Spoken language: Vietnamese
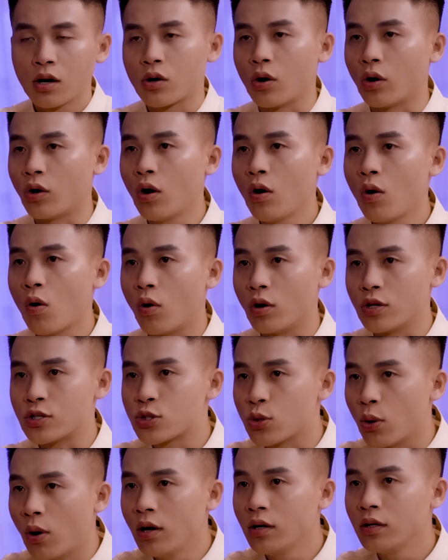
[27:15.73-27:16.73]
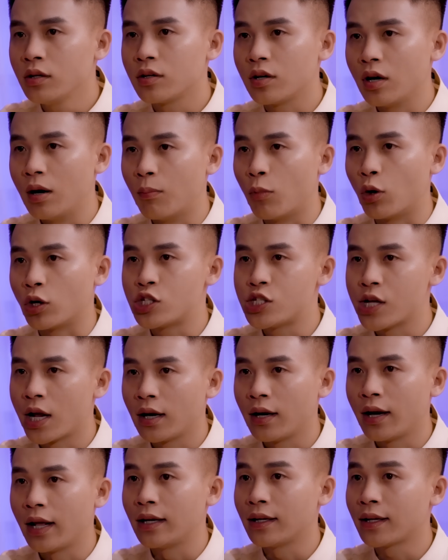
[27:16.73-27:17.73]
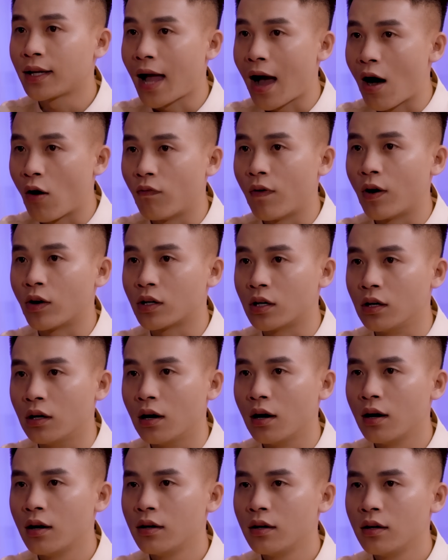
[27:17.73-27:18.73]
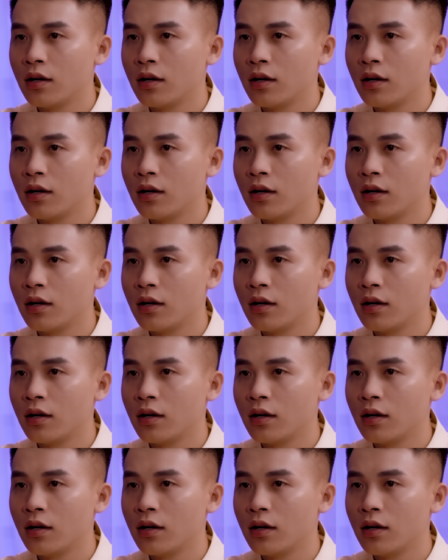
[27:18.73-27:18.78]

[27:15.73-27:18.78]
Rồi nó ngồi xuống, đưa một chân lên cào vào cửa.